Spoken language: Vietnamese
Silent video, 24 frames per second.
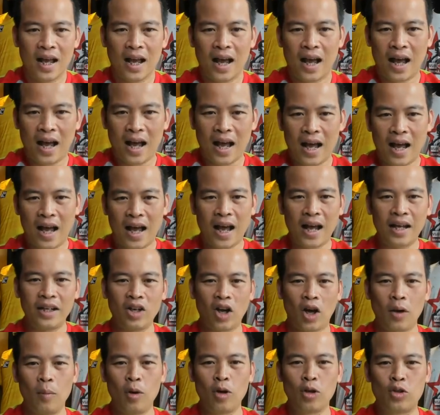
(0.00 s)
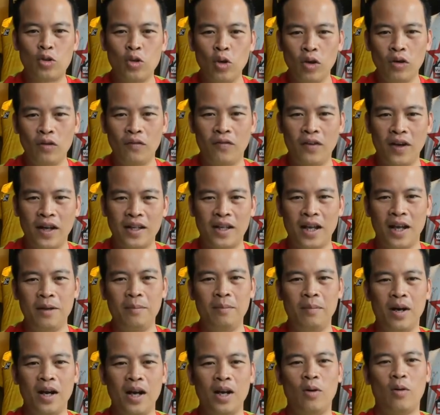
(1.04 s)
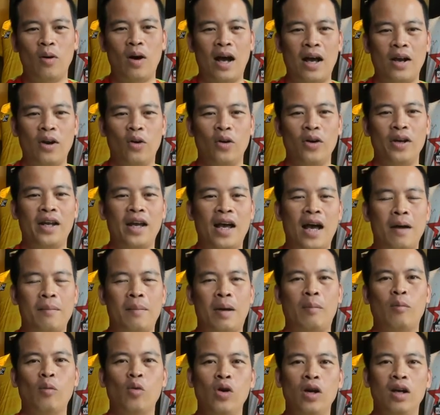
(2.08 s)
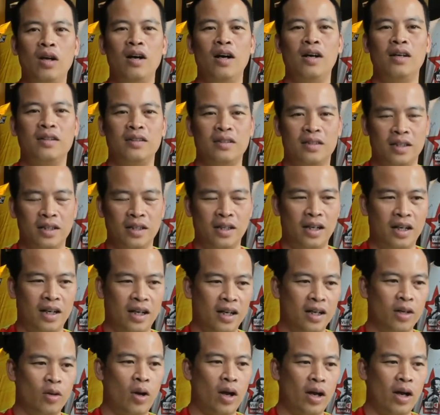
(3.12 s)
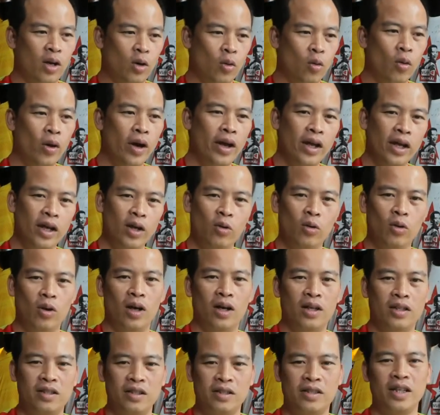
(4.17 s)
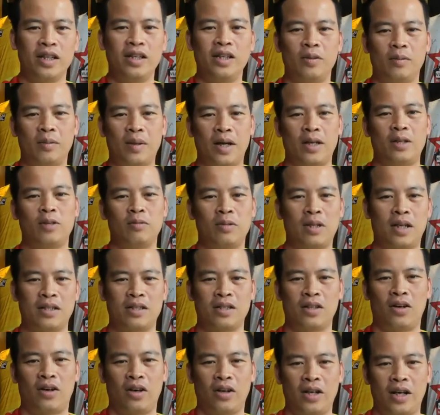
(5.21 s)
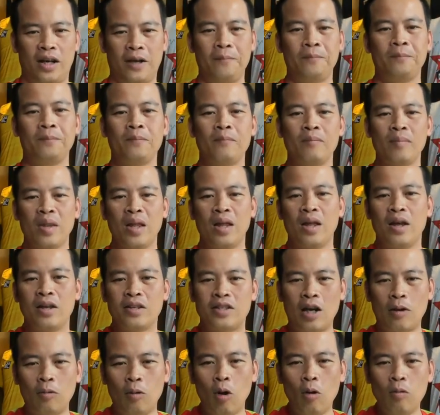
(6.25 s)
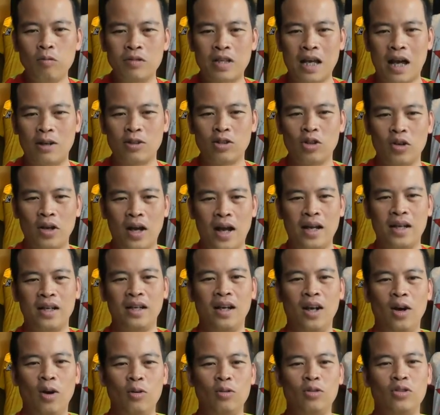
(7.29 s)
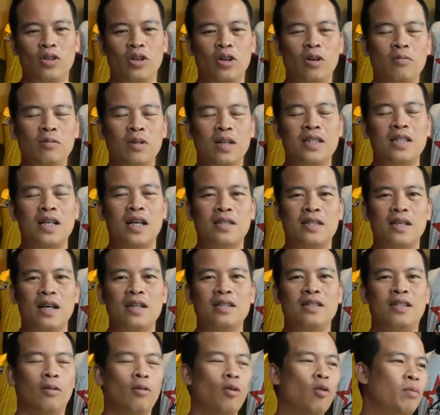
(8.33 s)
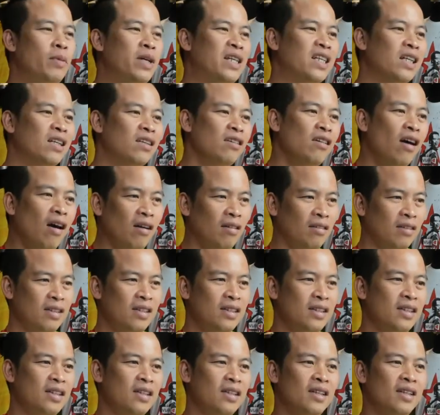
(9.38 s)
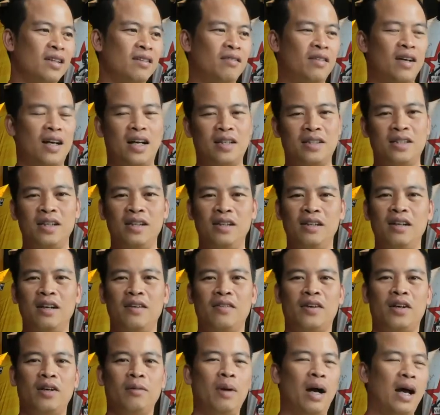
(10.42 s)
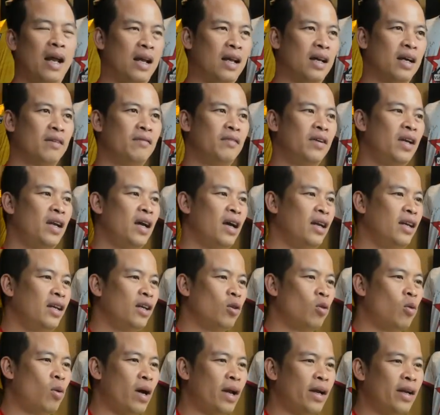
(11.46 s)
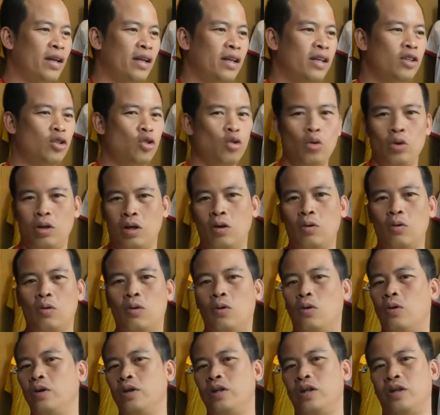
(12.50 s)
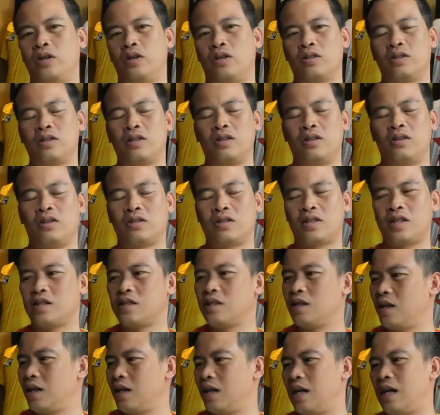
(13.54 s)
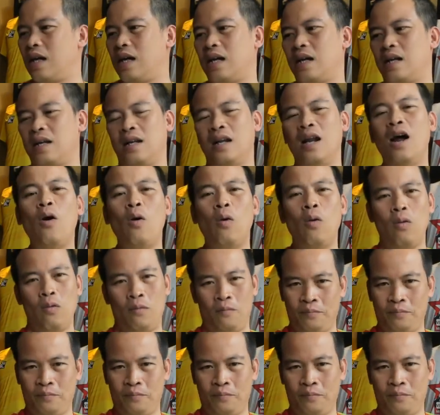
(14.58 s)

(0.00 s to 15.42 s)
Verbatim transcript: à, anh nói một chút về thầy mới của hà nội đi à bạn bùi lương thì uh, ở đoạn cuối của chương trình hôm nay chúng ta sẽ nói nhé trọng hùng sao rồi anh lâu rồi không thấy ra sân trọng hùng bị chấn thương và xin thưa với các bạn là cái vấn đề liên quan đến sụn đầu gối thì nó nó sẽ rất là lâu